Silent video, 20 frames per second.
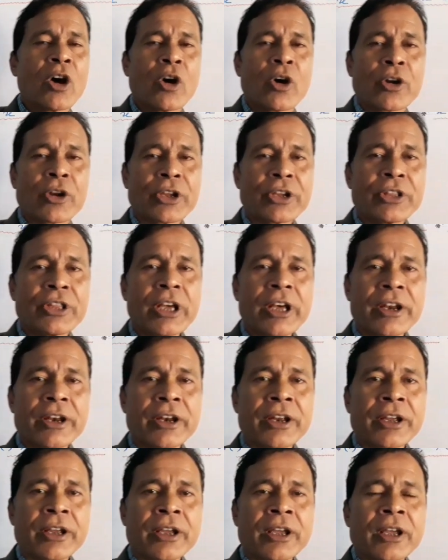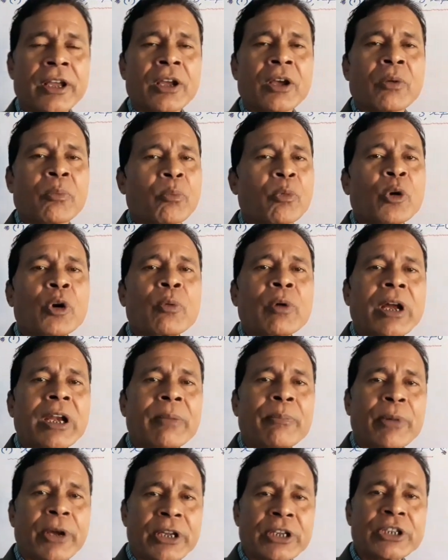और इधर बोर्ड वाली
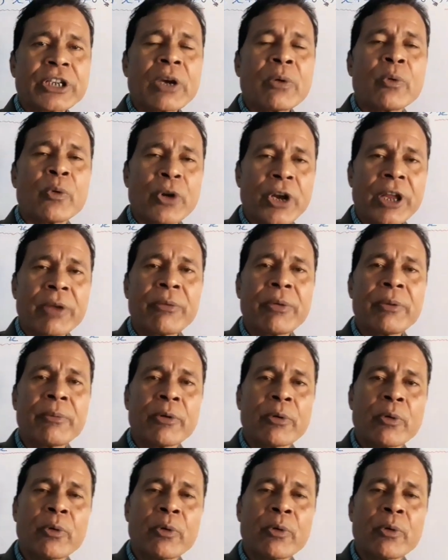परीक्षा होने भी